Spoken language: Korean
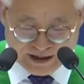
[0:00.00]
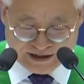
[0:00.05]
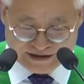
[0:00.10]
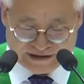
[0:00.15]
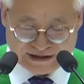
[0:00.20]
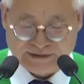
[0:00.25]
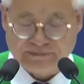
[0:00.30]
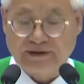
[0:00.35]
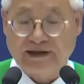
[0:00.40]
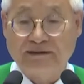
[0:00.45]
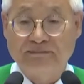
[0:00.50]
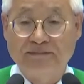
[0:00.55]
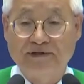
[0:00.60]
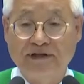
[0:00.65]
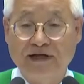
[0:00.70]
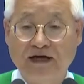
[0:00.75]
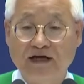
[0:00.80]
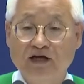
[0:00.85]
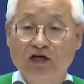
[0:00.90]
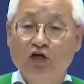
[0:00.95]
아멘 하시기
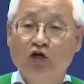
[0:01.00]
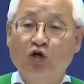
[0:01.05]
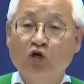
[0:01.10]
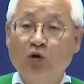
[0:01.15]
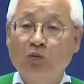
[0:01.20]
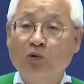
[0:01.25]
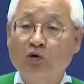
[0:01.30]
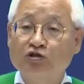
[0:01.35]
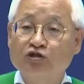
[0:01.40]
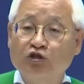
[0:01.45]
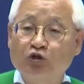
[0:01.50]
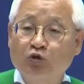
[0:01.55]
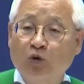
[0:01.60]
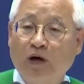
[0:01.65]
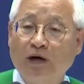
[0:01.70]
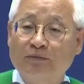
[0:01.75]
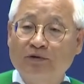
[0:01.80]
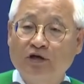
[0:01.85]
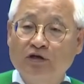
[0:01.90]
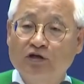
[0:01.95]
바랍니다. 그러면
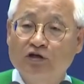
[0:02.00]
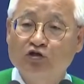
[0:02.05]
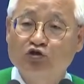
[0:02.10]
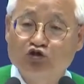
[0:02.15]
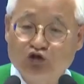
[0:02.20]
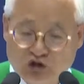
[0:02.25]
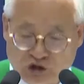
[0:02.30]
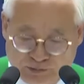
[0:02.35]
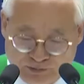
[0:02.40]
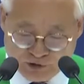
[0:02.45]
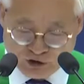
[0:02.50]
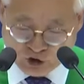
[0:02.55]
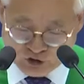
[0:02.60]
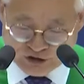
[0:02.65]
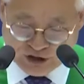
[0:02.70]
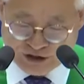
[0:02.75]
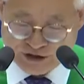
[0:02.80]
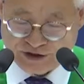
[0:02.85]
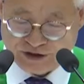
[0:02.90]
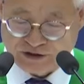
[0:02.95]
기도하면 주님
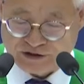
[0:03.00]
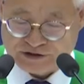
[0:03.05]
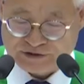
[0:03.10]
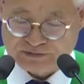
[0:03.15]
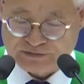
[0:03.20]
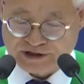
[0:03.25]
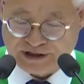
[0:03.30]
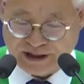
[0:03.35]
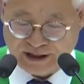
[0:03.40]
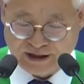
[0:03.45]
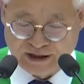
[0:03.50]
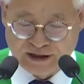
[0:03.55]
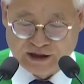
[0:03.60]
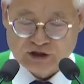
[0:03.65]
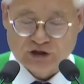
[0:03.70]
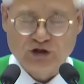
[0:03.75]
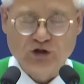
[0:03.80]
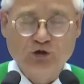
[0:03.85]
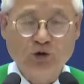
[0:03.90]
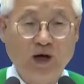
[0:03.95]
곁에 있는 것입니다.
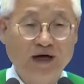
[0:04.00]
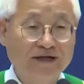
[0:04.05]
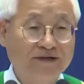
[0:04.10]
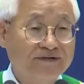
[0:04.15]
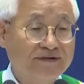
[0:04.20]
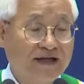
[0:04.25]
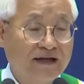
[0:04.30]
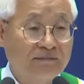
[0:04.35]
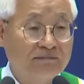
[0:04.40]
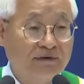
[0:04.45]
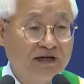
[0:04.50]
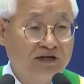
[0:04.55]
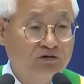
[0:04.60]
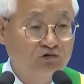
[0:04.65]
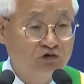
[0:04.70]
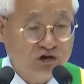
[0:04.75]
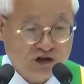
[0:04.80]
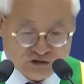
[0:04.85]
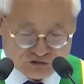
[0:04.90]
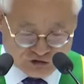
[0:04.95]
기도하는
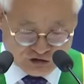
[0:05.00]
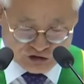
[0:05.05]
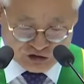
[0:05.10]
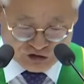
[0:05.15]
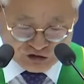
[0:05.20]
사람만이 누릴